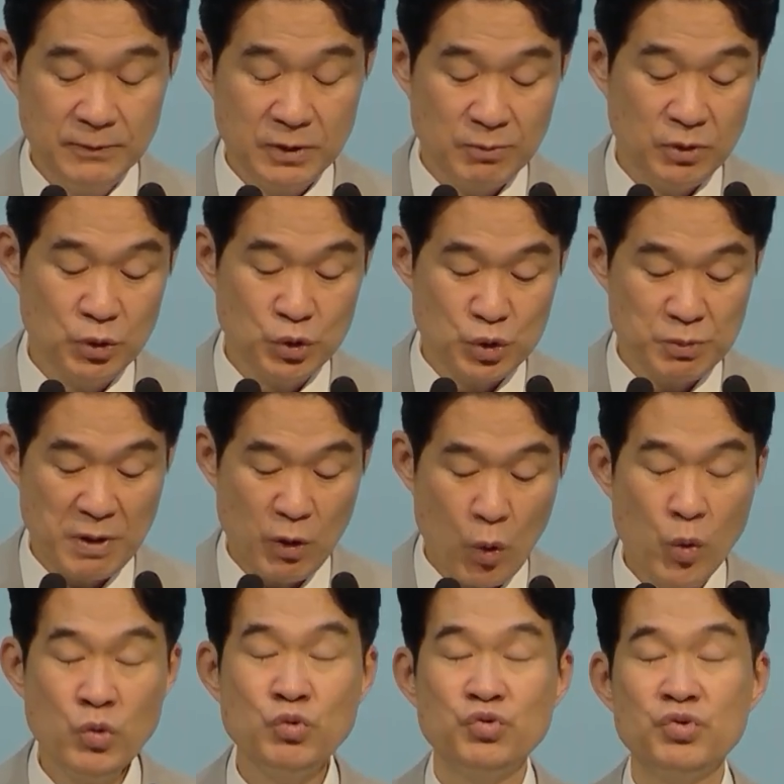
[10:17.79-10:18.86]
뭐 요즘에
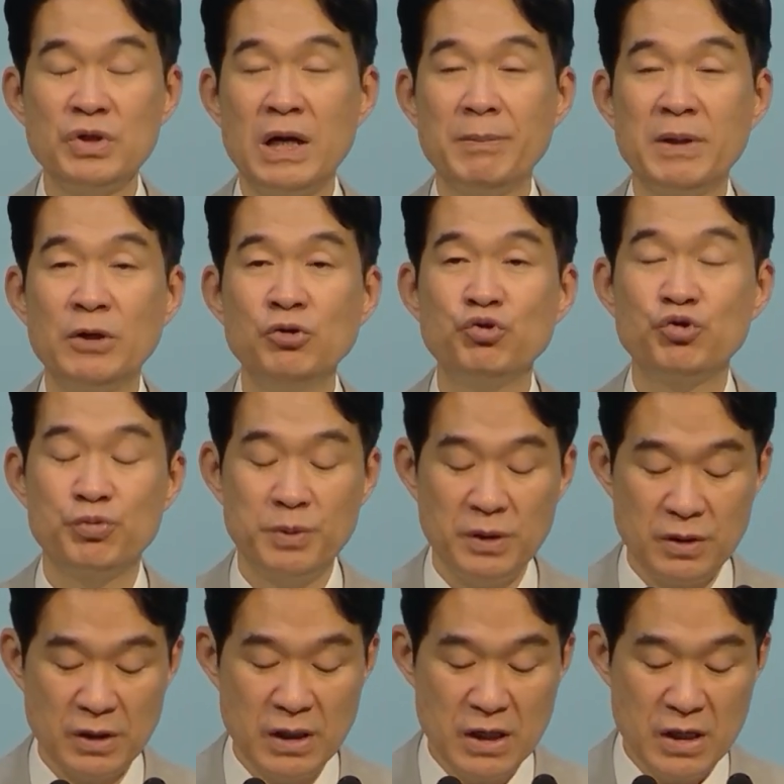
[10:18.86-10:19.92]
홍수나면은
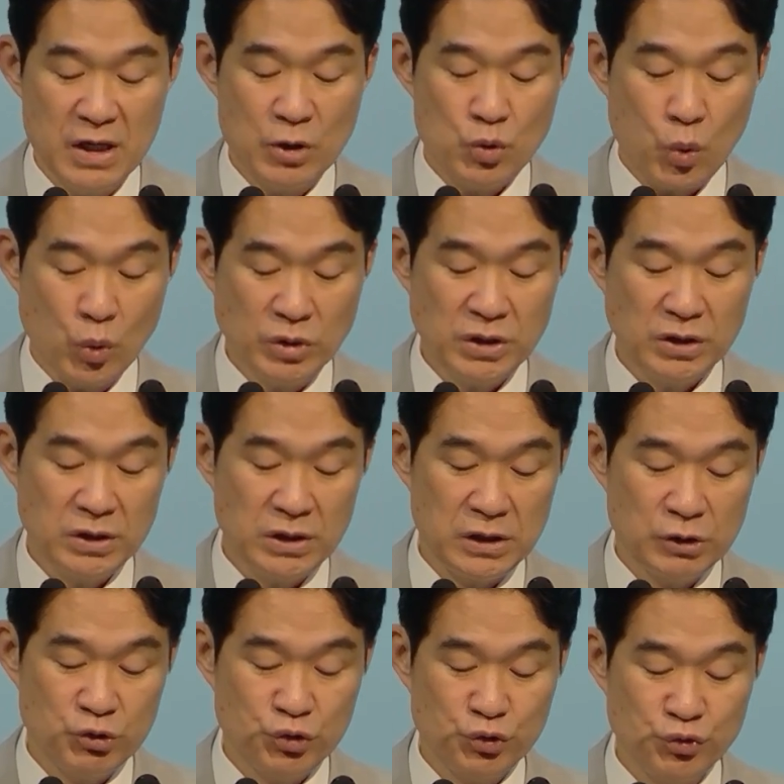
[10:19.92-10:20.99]
주변
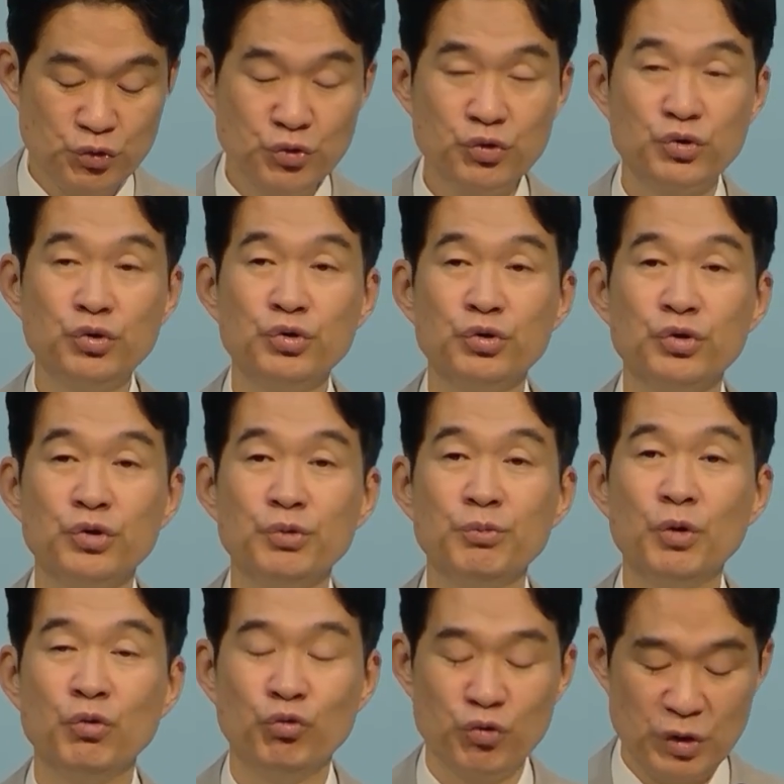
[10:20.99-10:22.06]
도시들 중구
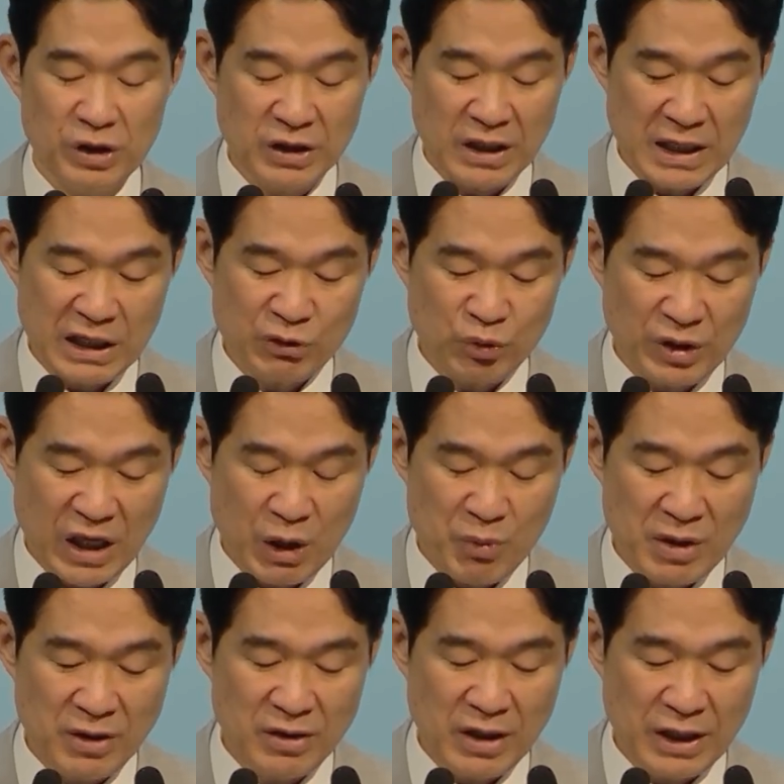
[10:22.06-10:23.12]
뭐 우리나라도
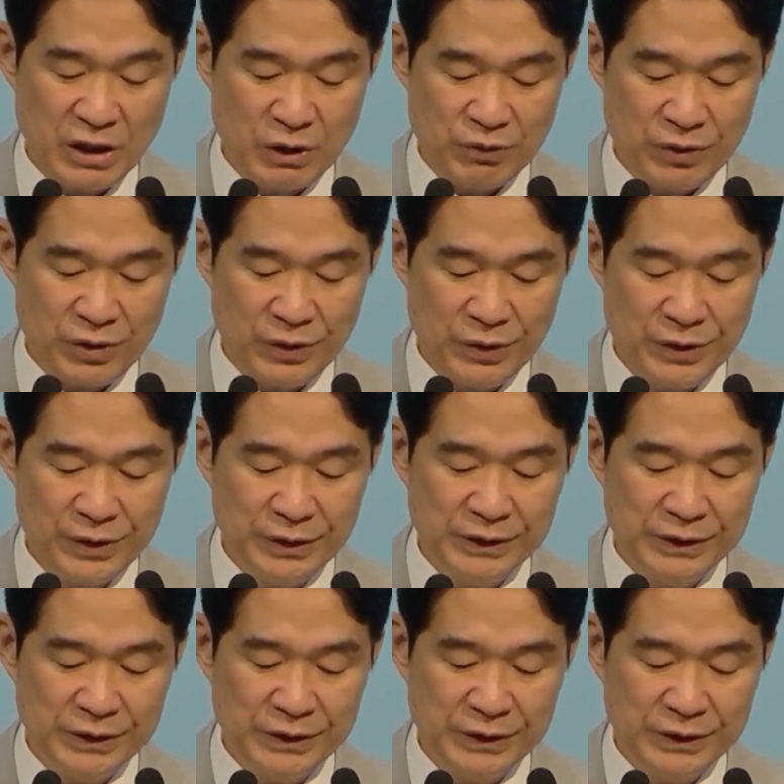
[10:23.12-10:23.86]
예외는 아니고요.